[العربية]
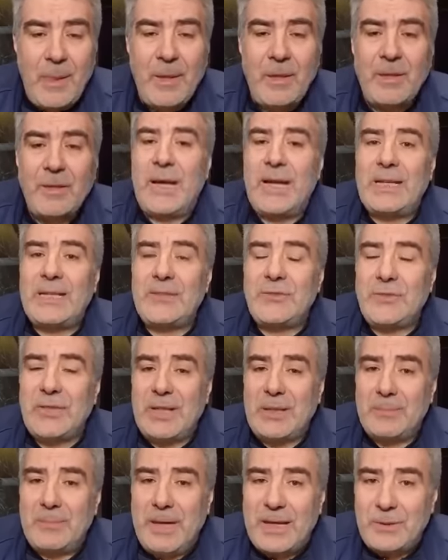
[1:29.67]
تعالج
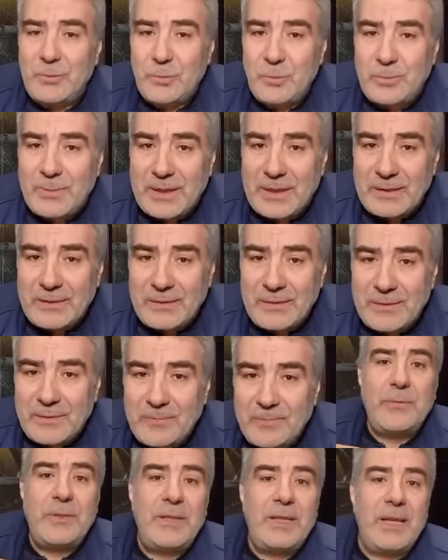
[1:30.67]
المعلومات
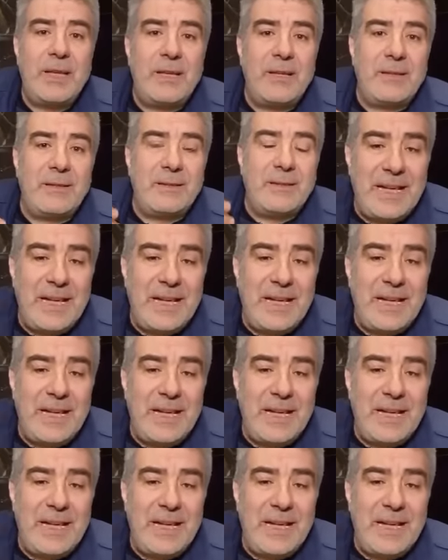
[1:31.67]
فيها